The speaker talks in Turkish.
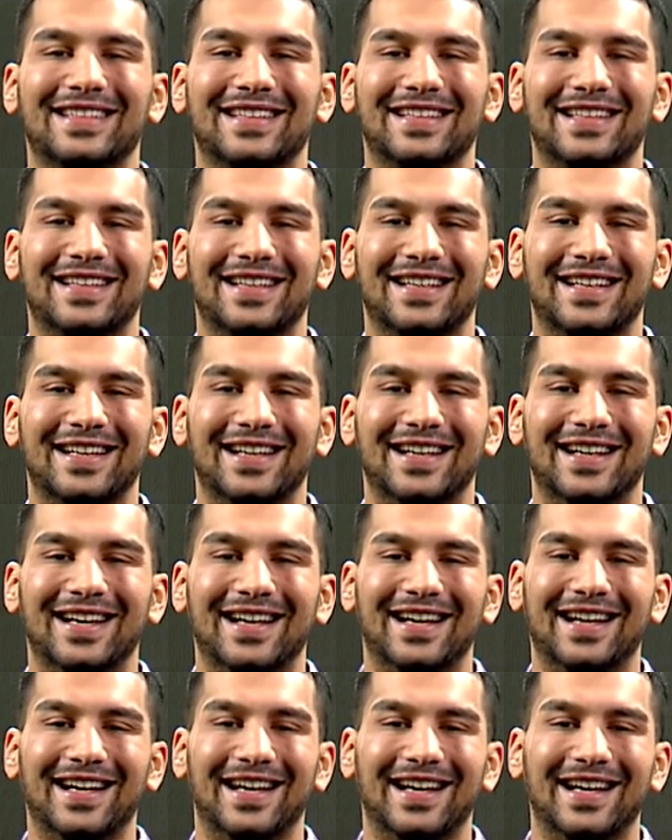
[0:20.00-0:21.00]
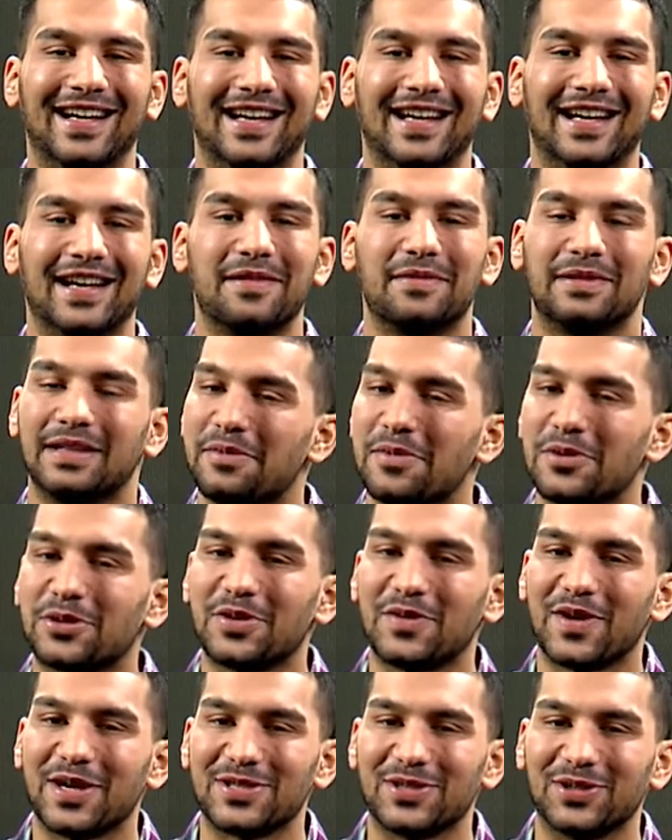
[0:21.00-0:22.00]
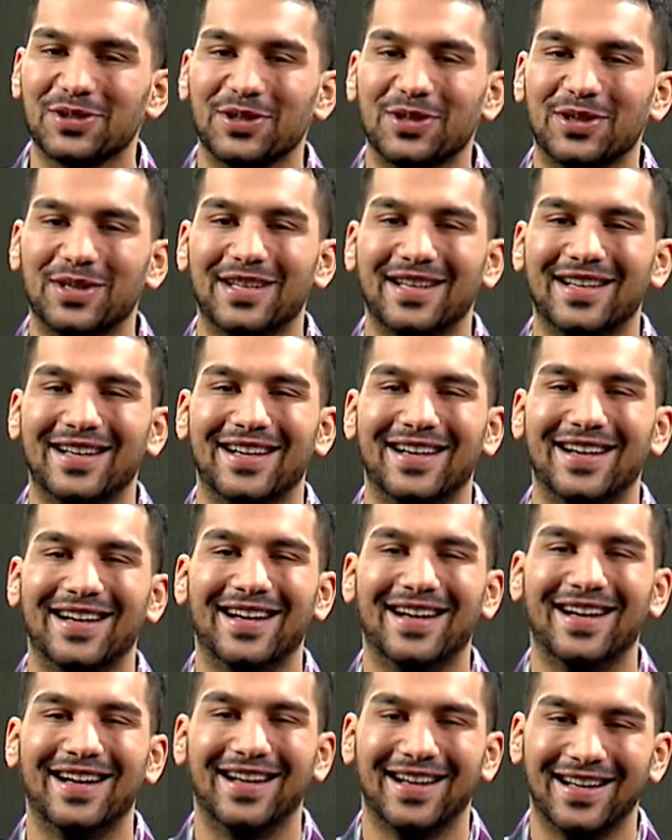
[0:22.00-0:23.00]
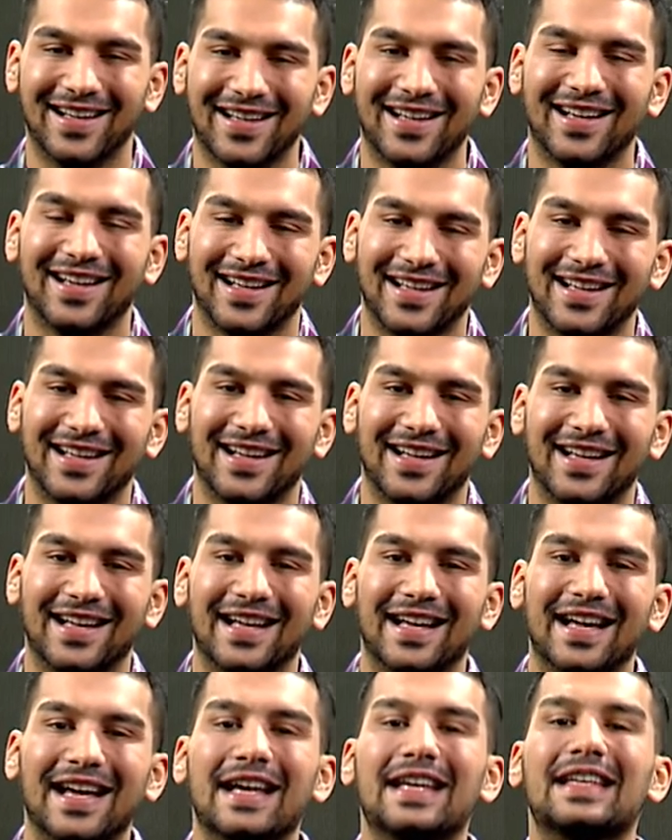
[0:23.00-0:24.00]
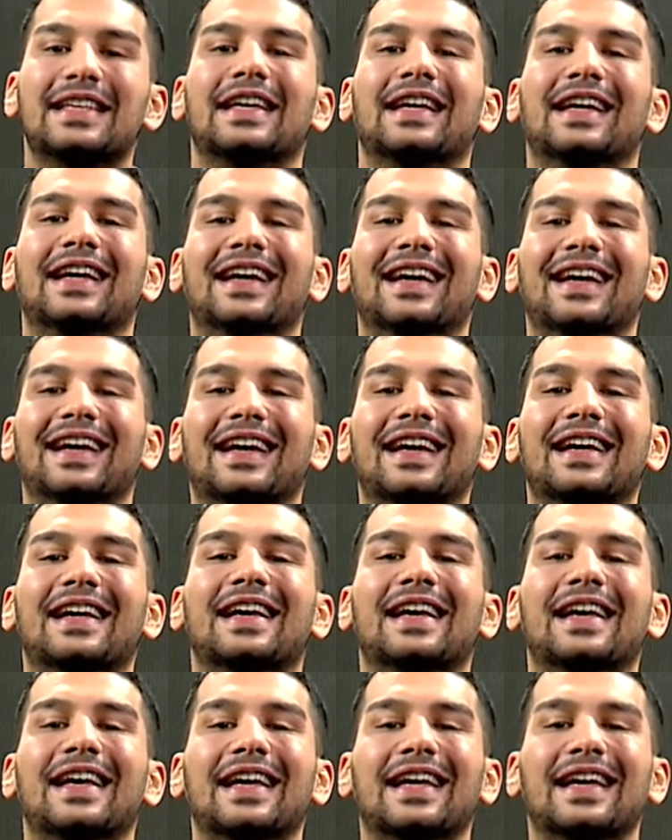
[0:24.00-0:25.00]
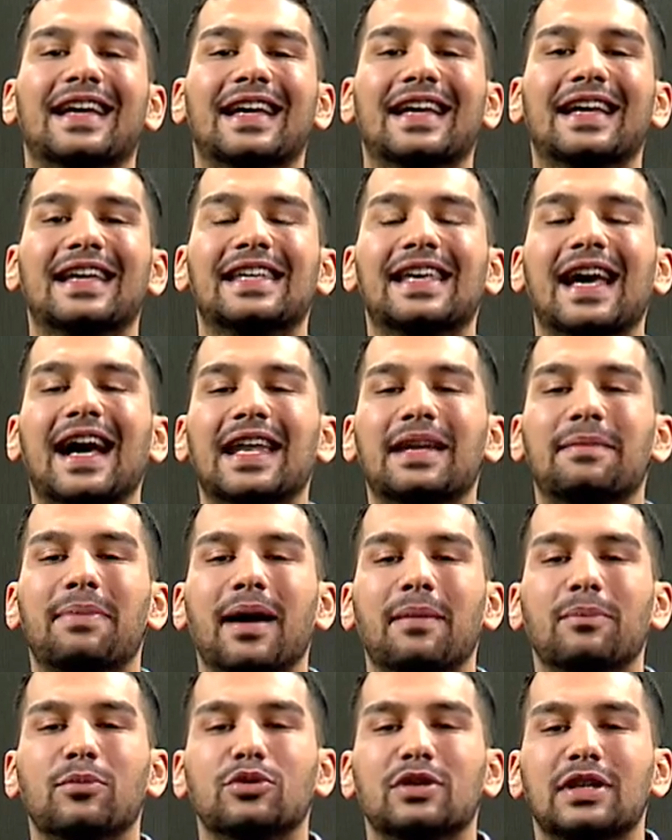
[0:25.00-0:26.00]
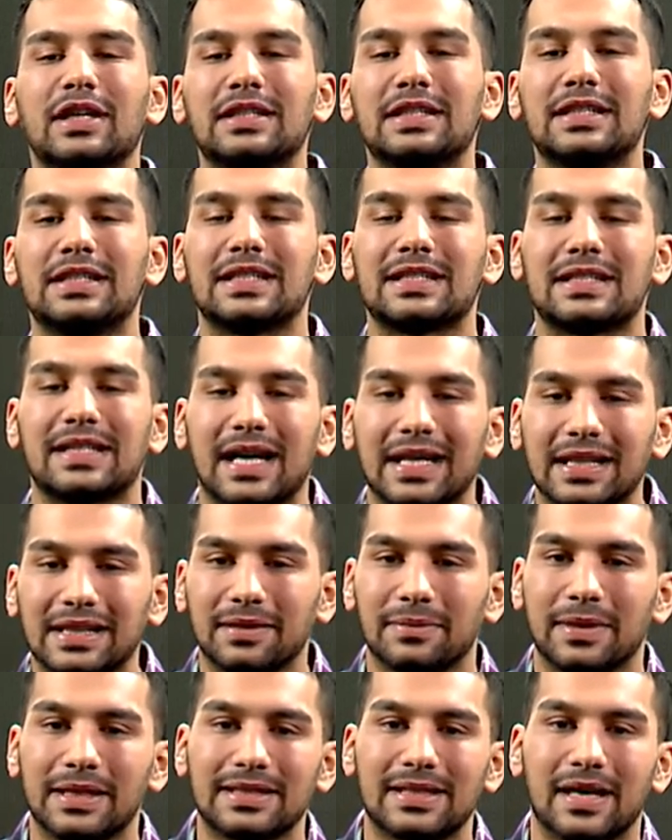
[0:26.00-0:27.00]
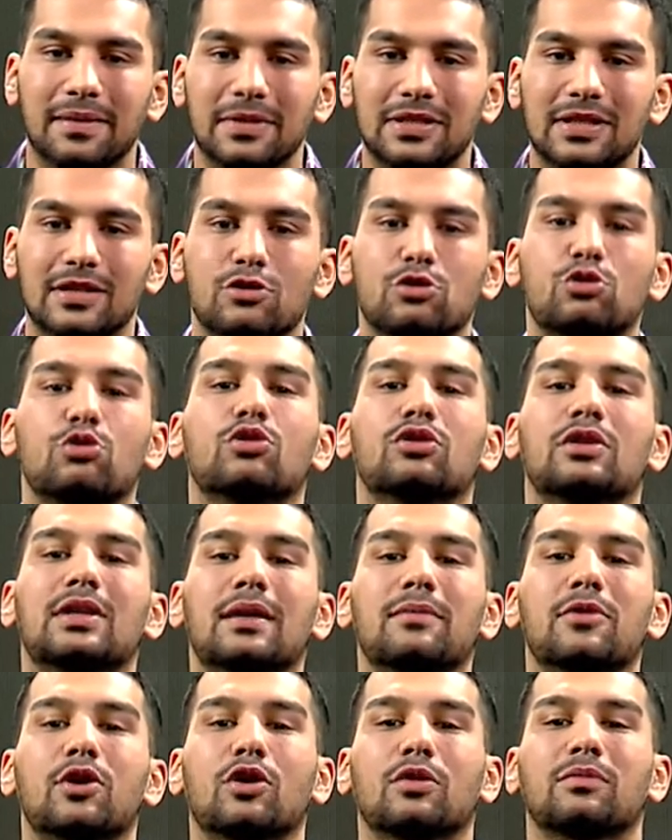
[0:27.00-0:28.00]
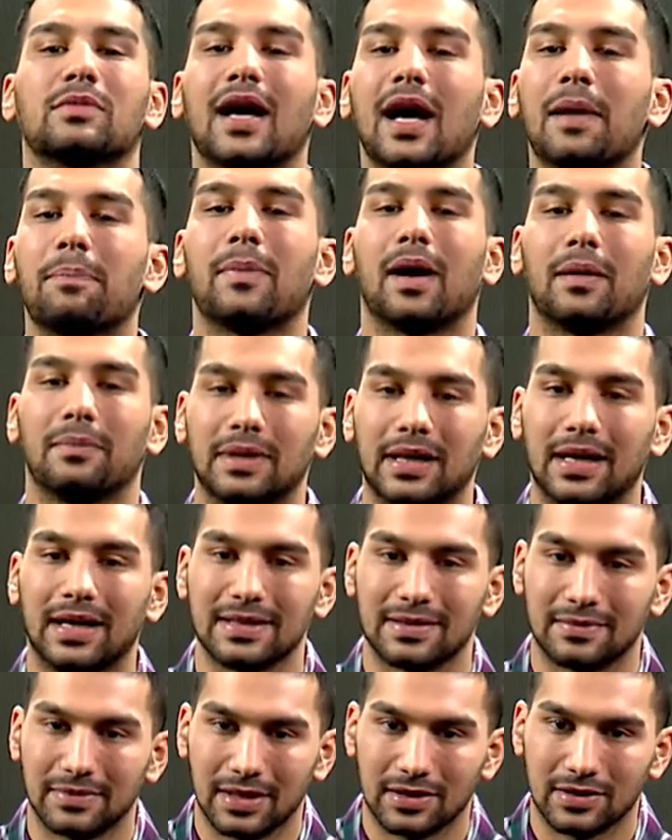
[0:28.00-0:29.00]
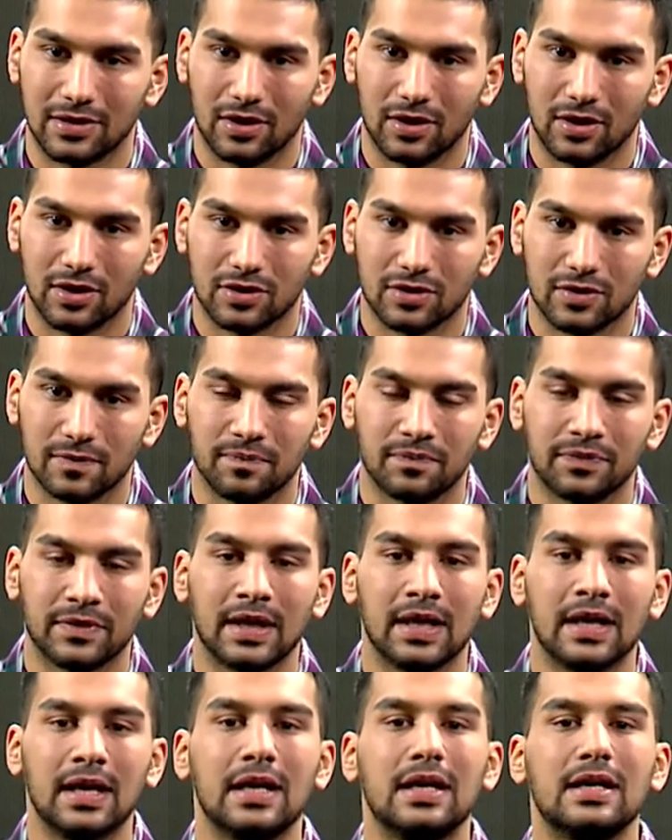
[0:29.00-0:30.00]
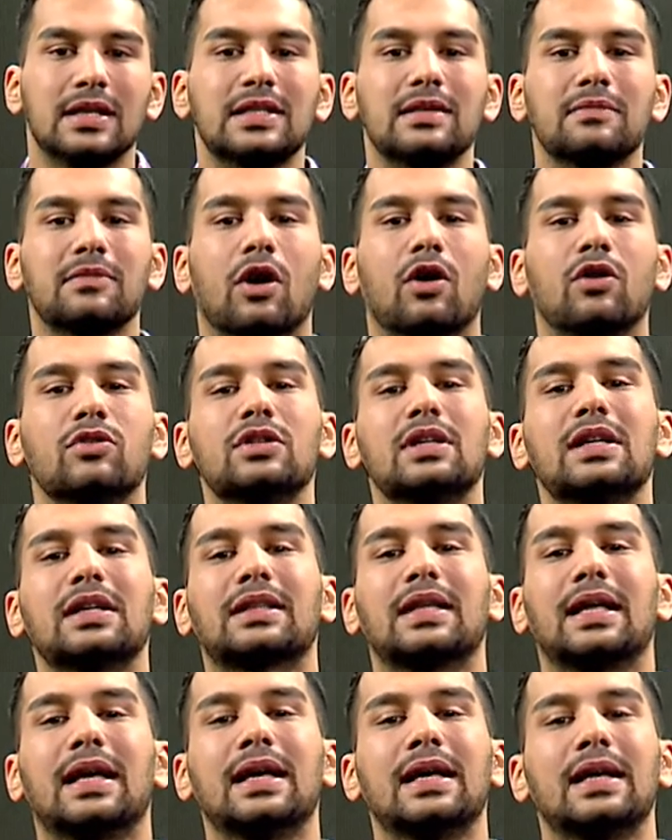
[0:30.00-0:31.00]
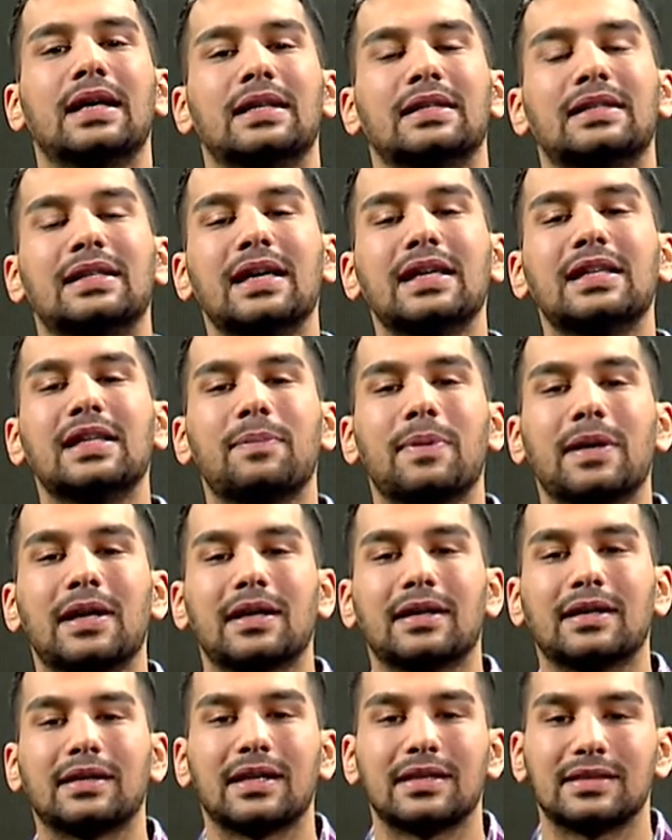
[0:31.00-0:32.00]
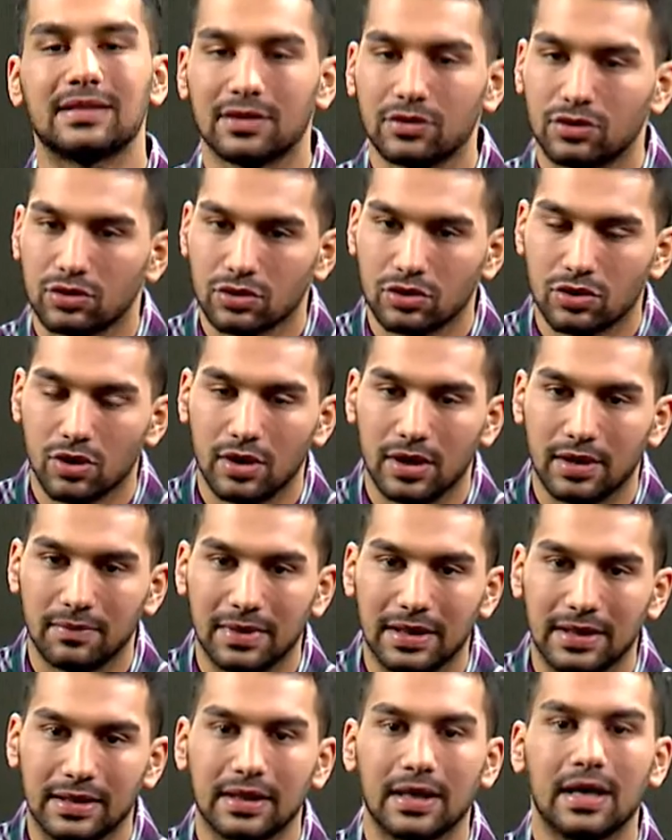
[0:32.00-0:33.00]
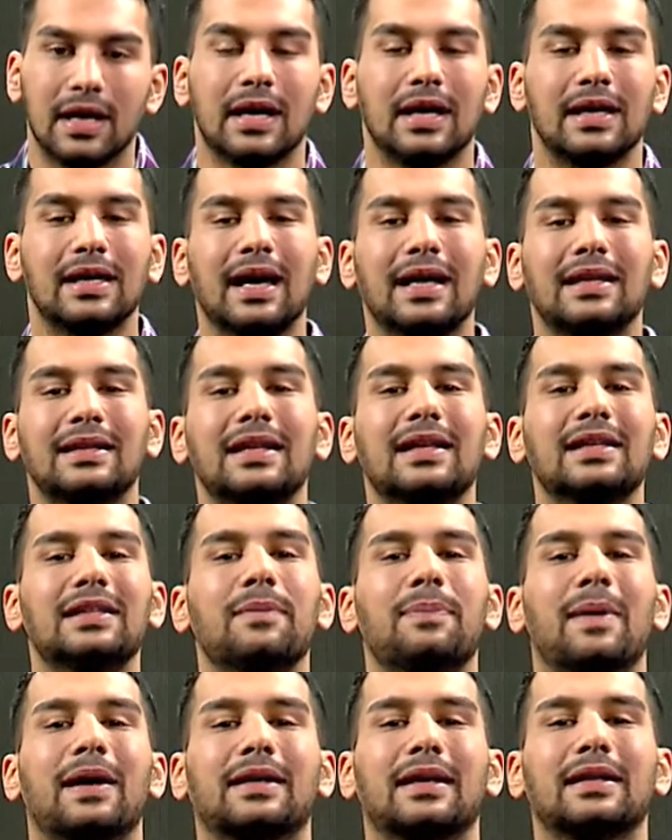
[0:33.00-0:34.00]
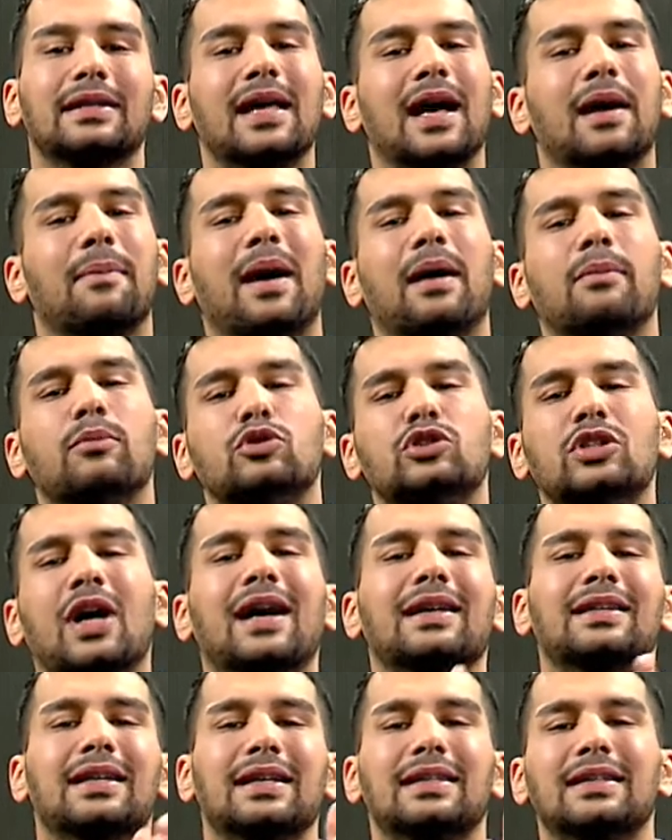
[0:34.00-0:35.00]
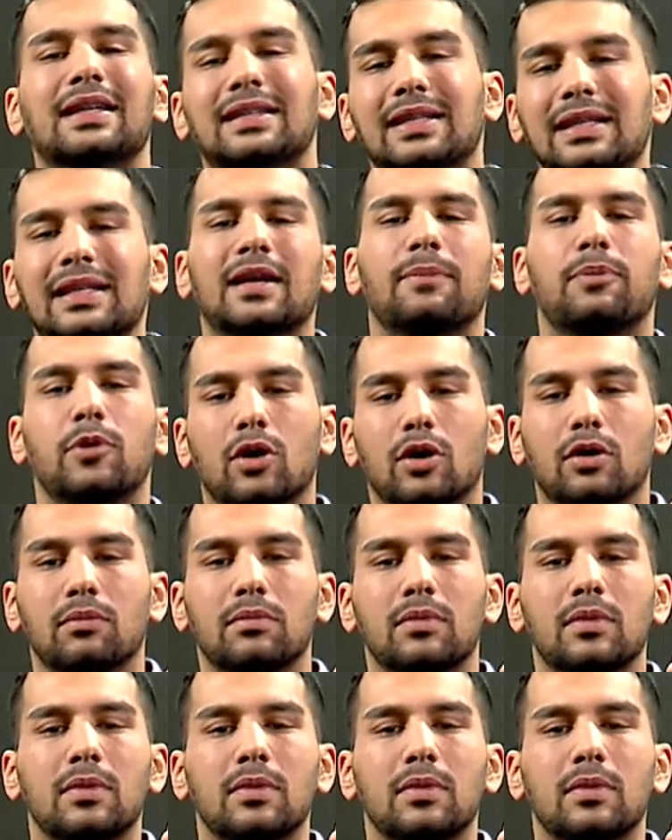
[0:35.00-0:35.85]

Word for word: Motivasyon. Ne motivasyonu? Bir kilo aldım, bir verdim. Motivasyonumu bir türlü sağlayamıyorum. Yani ben bu diyet işini, sağlıklı beslenme işini sürdüremiyorum. Ne yapmam mı lazım diye Kesinlikle. Söylüyorsun. Şimdi öncelikle diyet yapan arkadaşlara şunu söyleyeyim minik. Yani diyet yaparken ya ben bu Çağatay'ın dediğini yapıyorum.